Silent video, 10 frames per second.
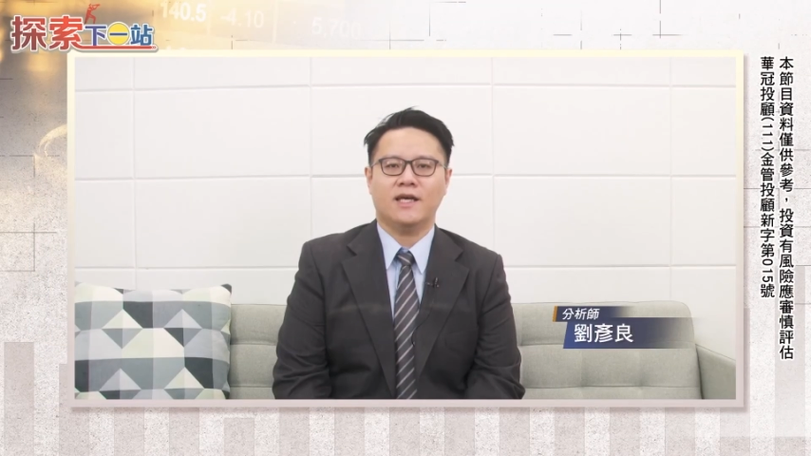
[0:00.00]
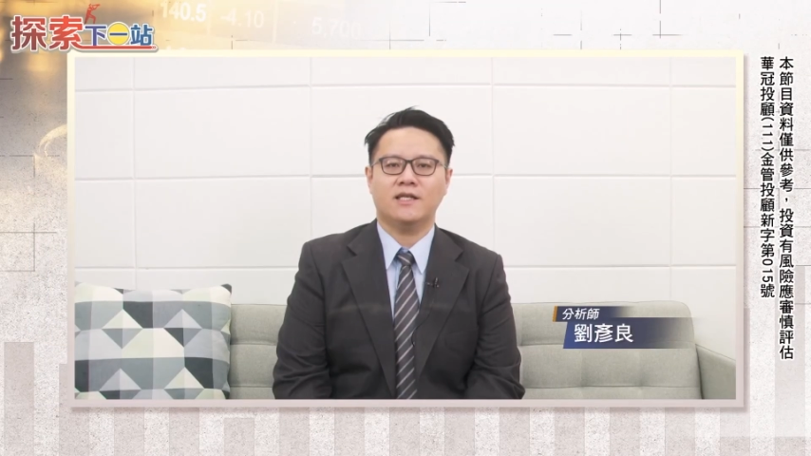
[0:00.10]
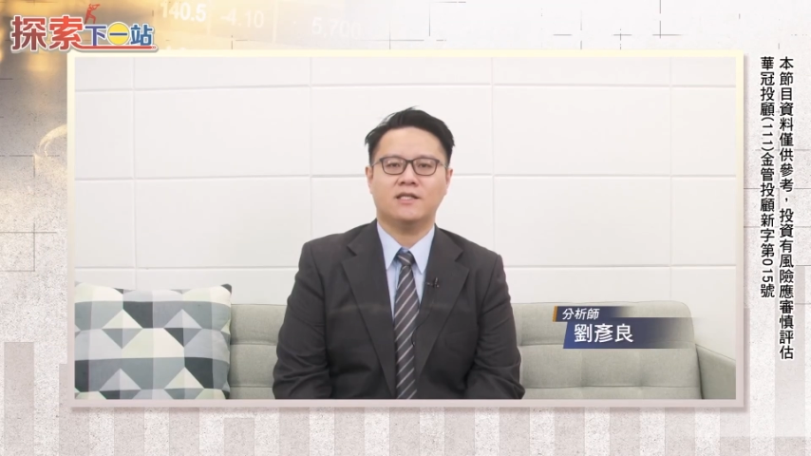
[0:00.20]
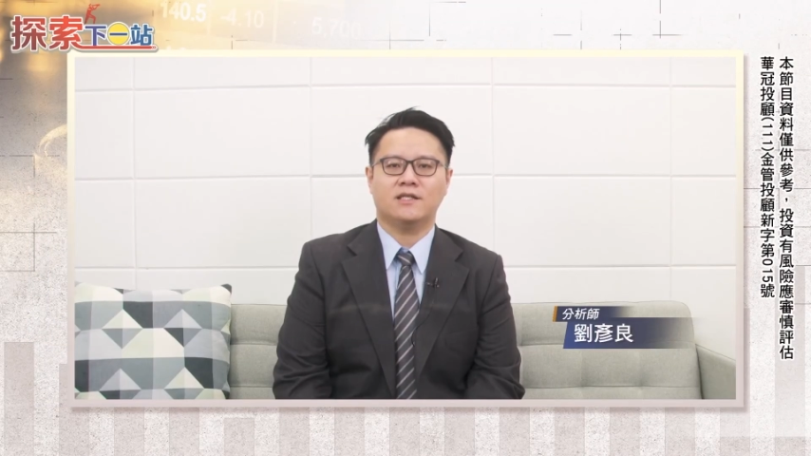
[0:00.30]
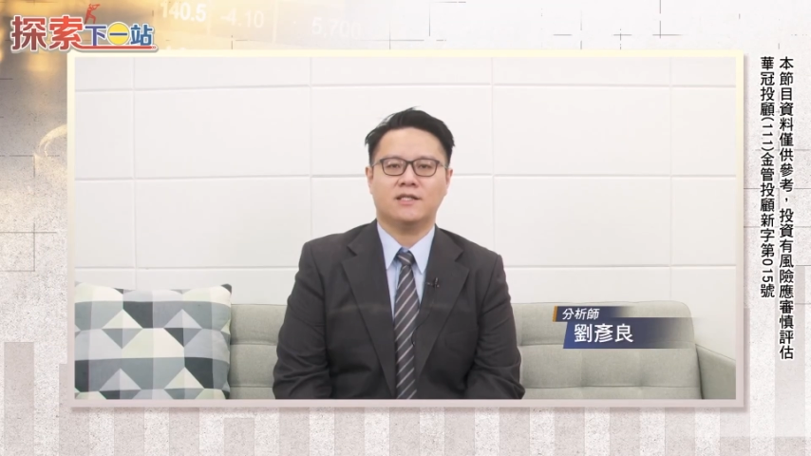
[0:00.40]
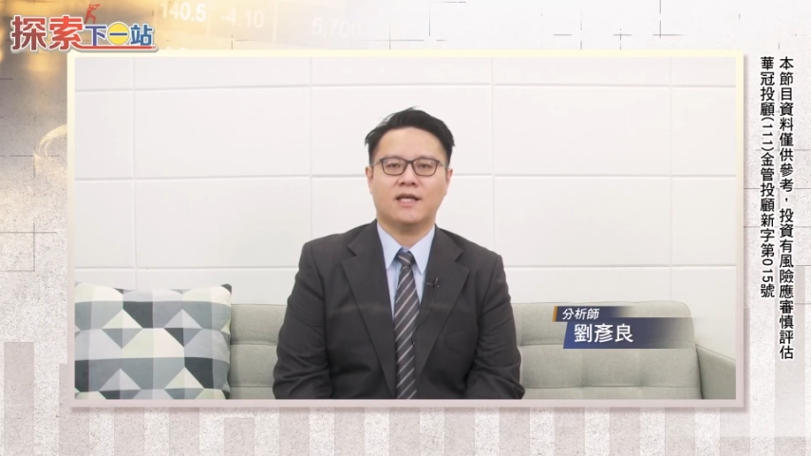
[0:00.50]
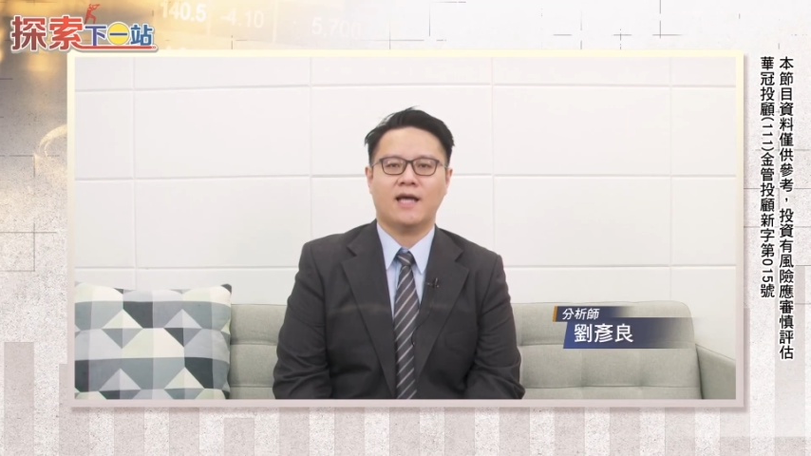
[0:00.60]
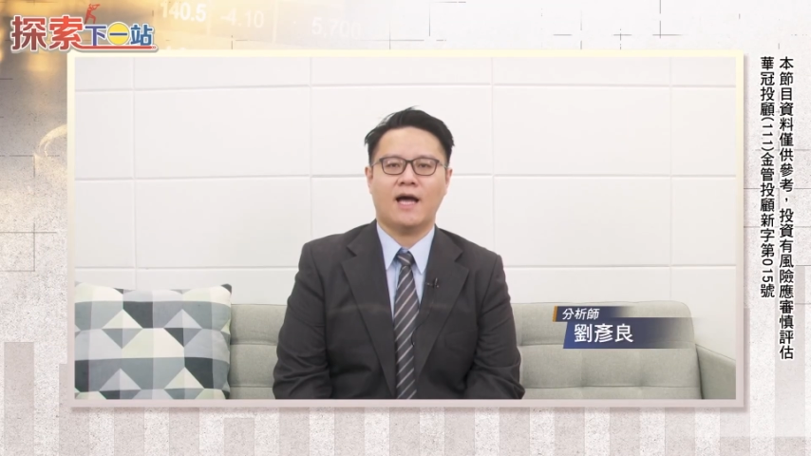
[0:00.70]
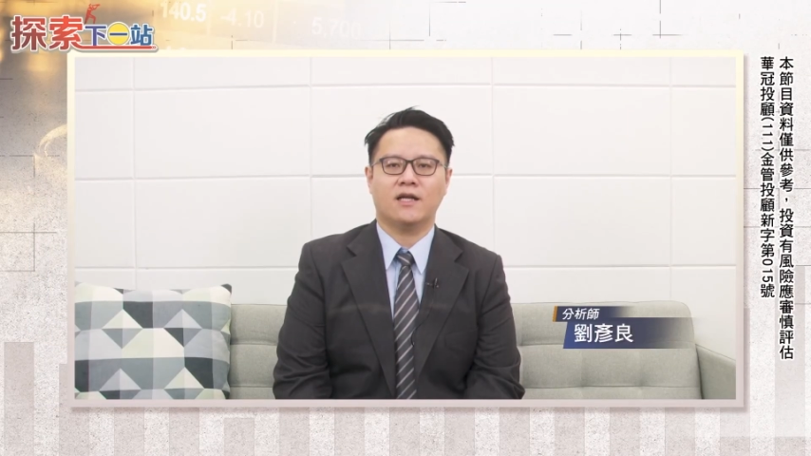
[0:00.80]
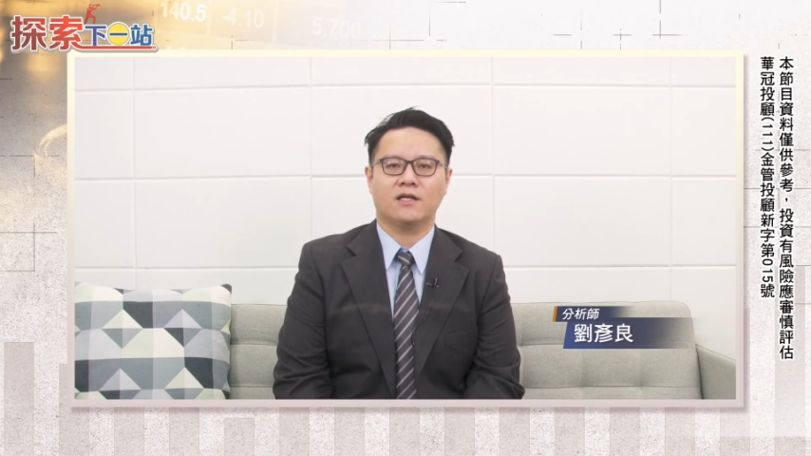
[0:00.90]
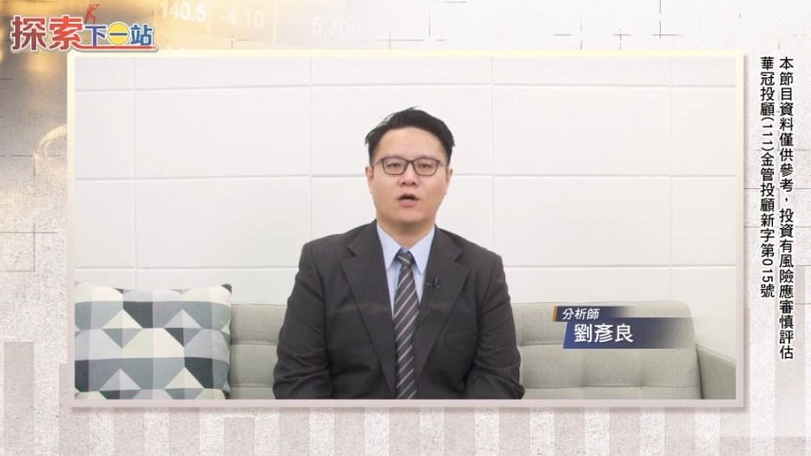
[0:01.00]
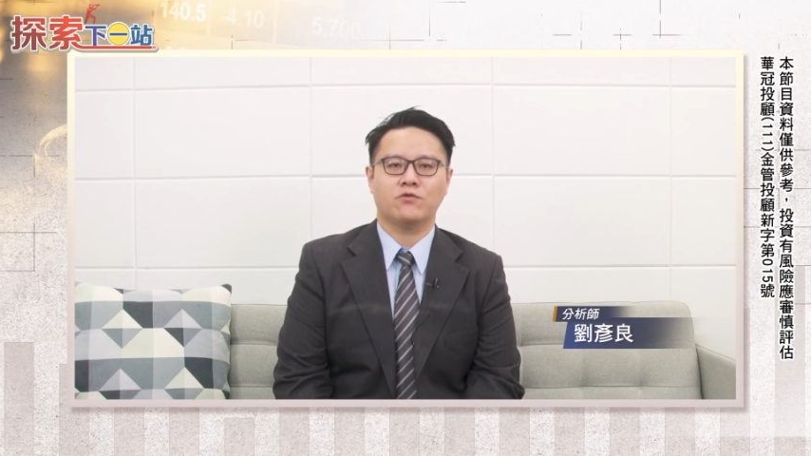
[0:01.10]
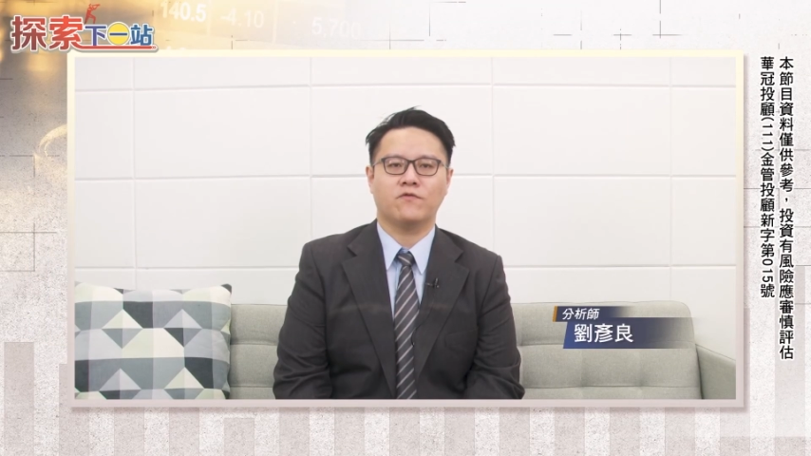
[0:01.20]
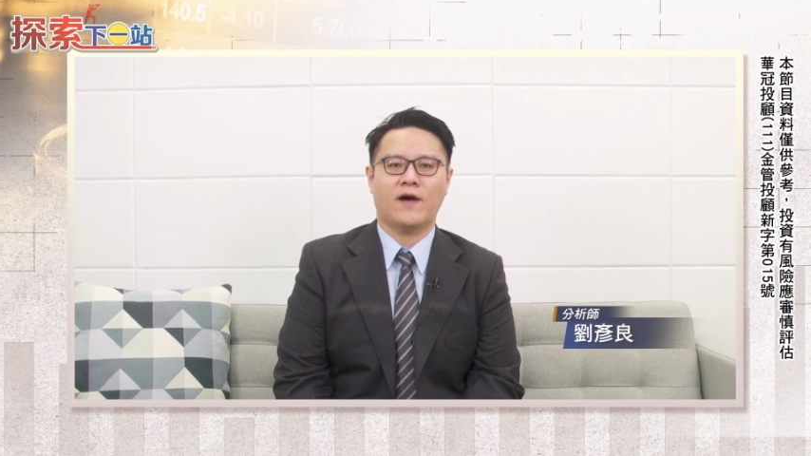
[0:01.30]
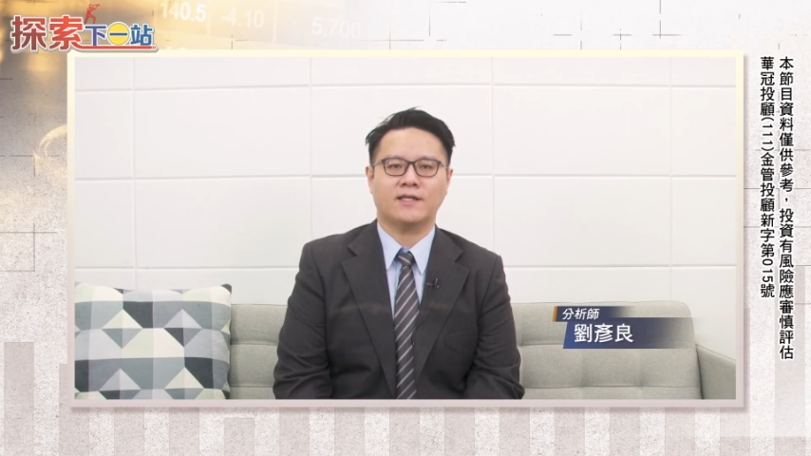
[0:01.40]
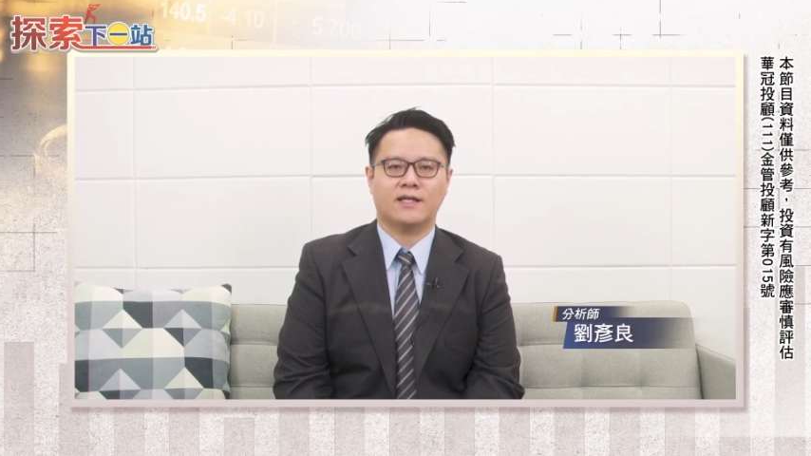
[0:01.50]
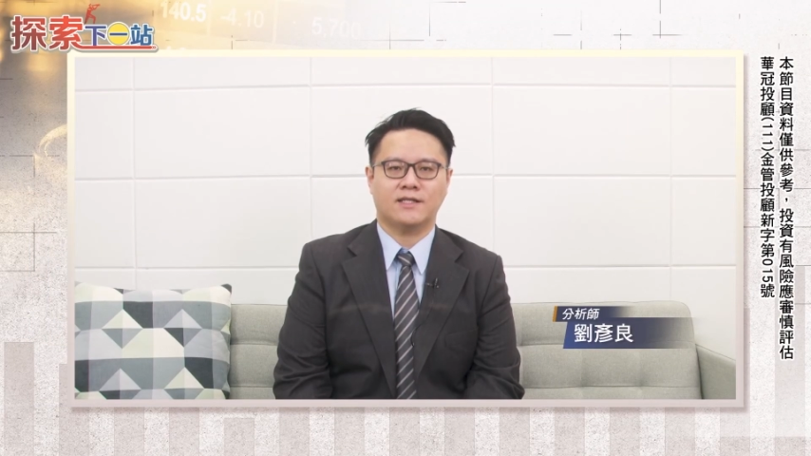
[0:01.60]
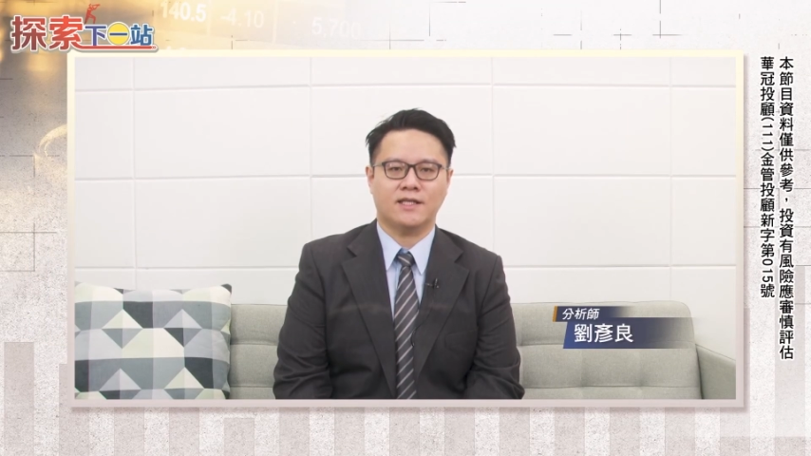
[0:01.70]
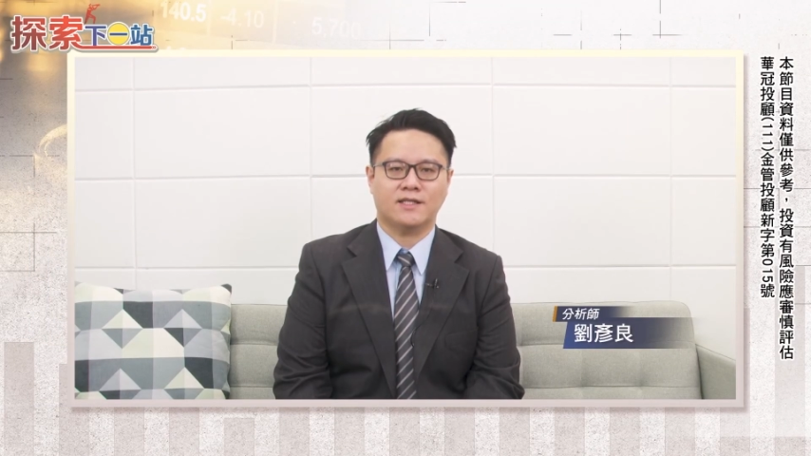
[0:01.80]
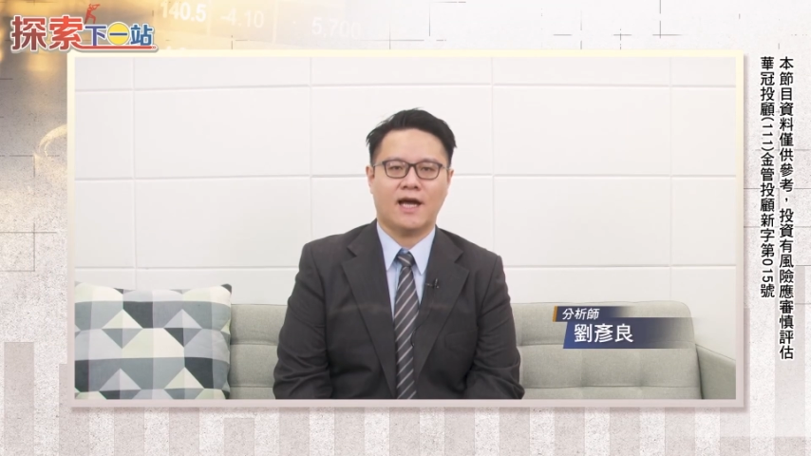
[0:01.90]
因此在太阳能高速发展
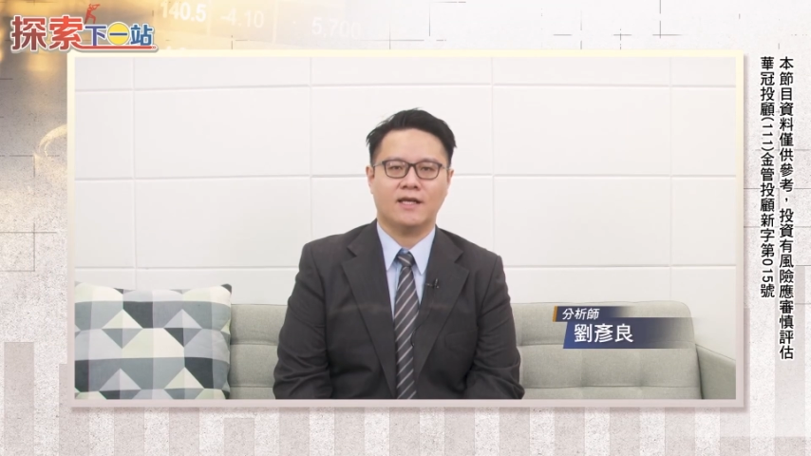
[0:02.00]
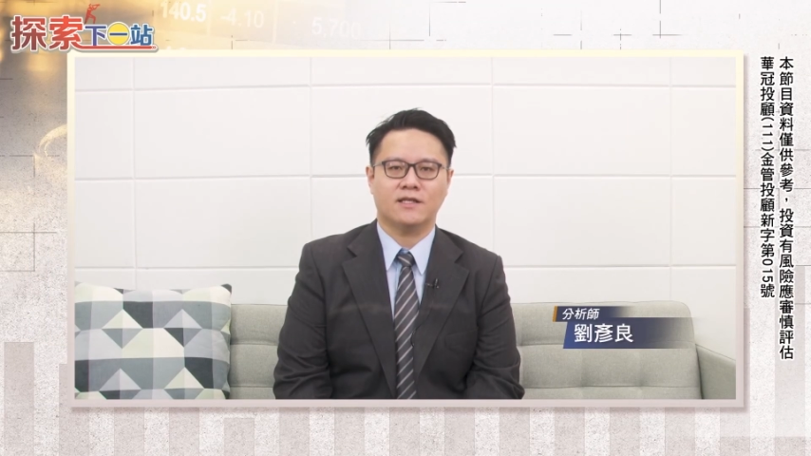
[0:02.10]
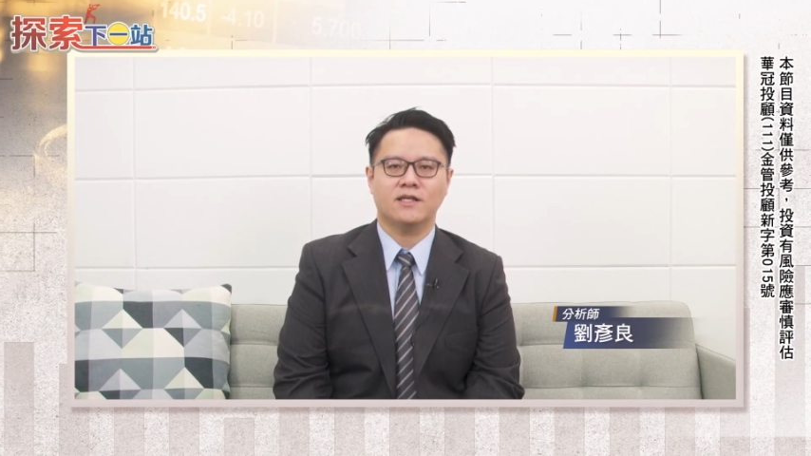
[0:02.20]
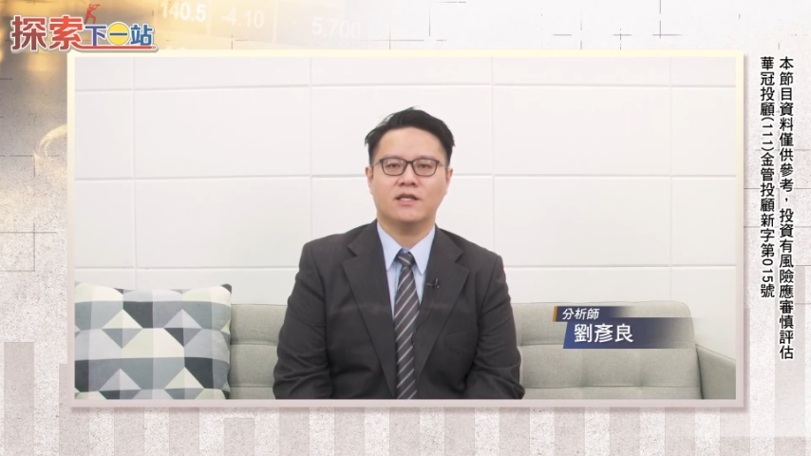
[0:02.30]
的现在，